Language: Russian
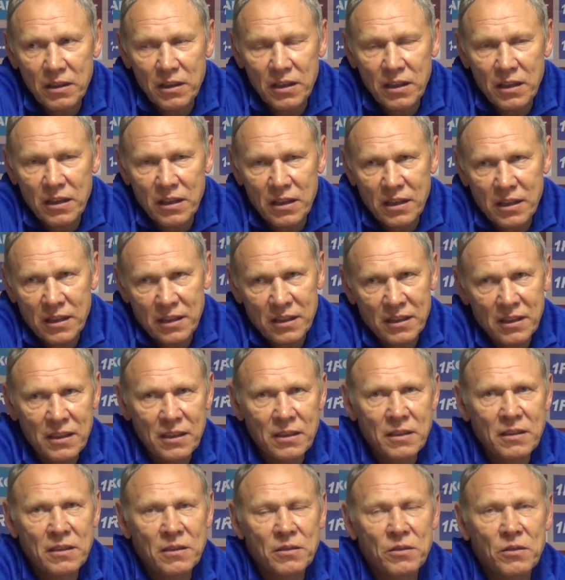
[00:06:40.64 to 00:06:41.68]
а,
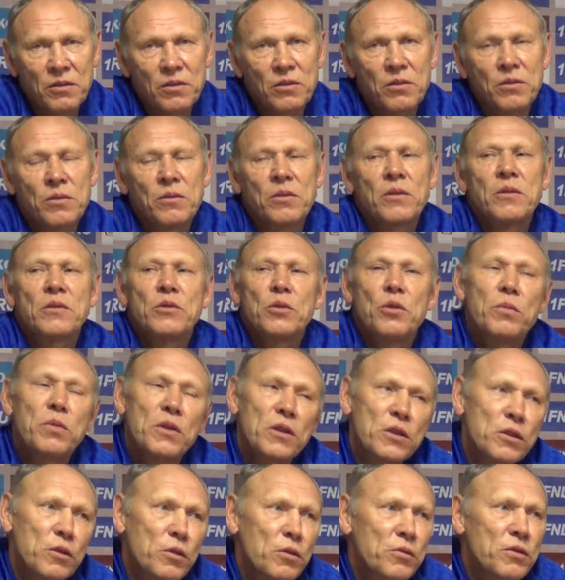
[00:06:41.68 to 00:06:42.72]
ну,
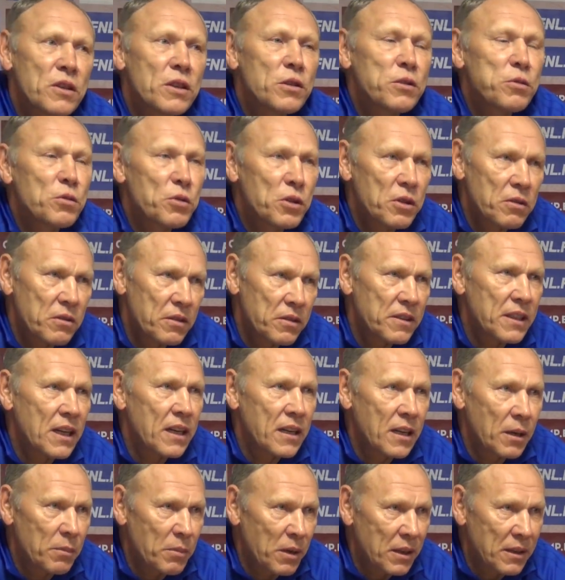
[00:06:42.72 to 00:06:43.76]
добрых слов заслуживает вся
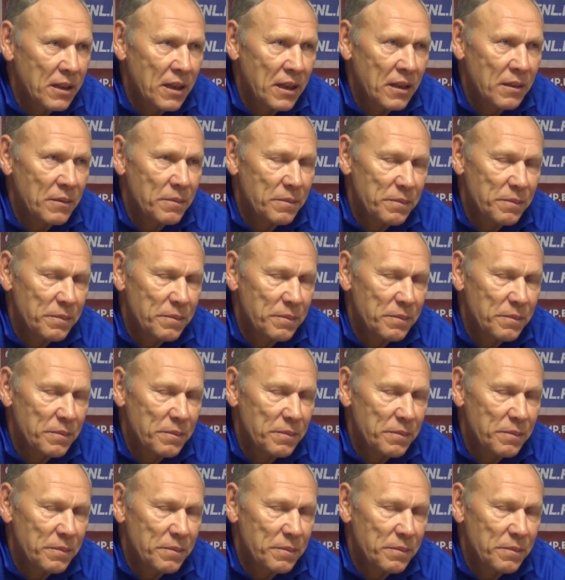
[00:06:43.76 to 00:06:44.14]
команда.